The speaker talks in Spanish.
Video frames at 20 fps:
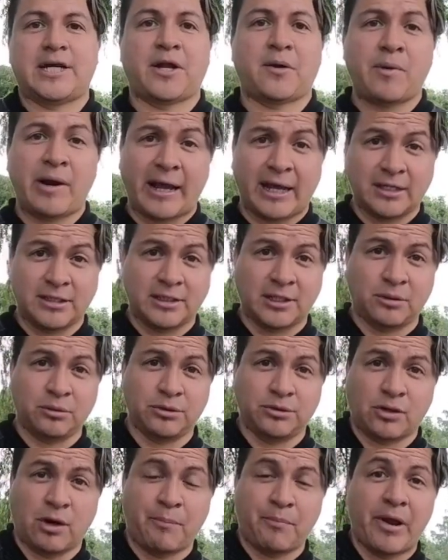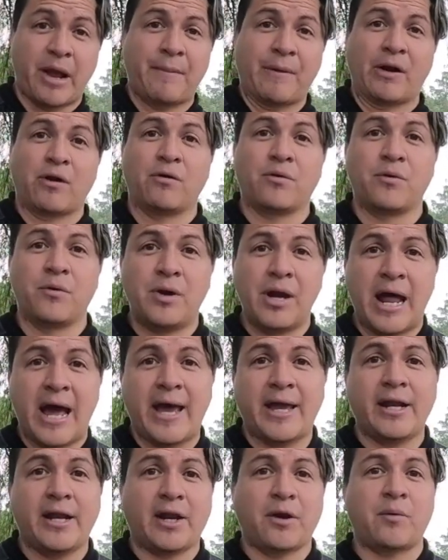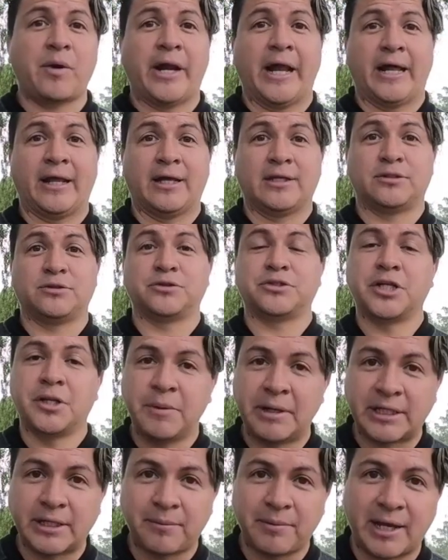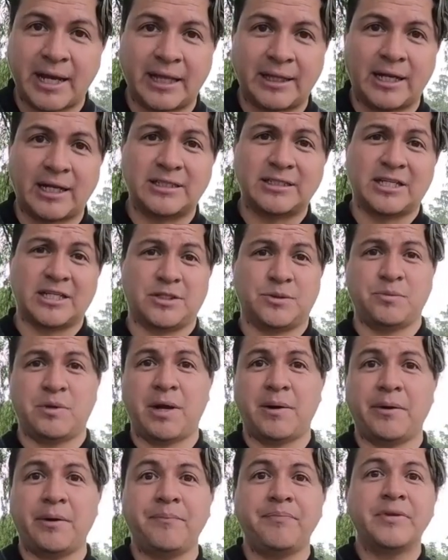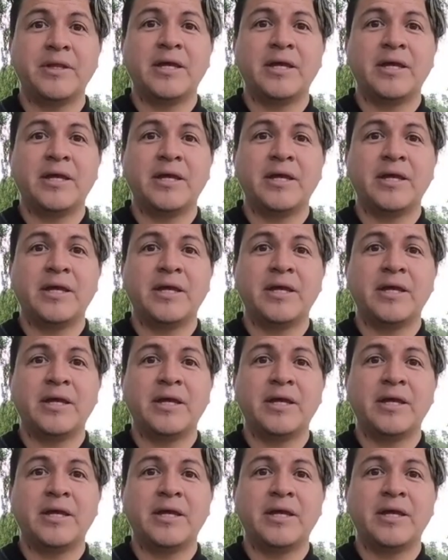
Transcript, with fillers: Recuerda que si te gustó apoyarme con un like, recuerda suscribirte a mi canal si eres nuevo.